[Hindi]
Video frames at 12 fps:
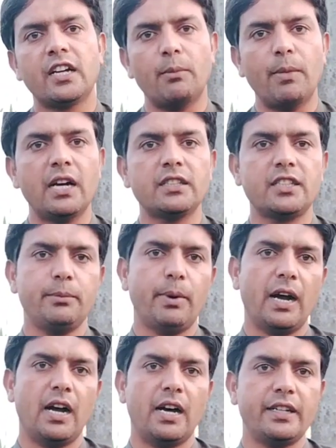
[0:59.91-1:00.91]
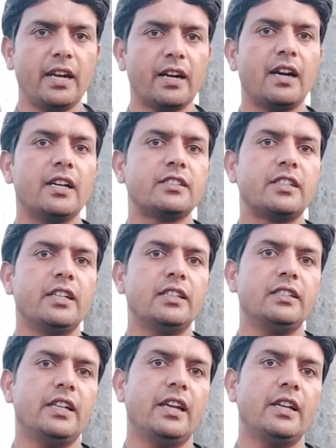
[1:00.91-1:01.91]
कमाद की बहारिया काश्त के
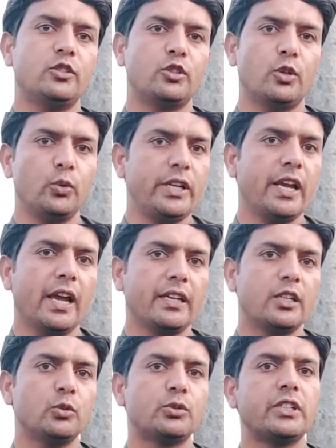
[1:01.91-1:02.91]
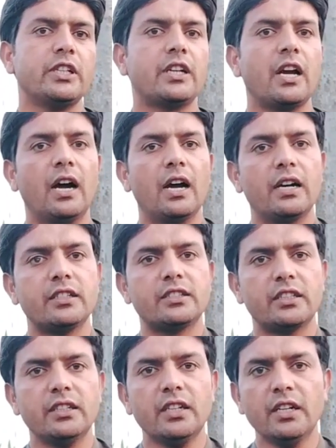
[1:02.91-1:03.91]
लिए ज़रूरी है कि उसकी काश्त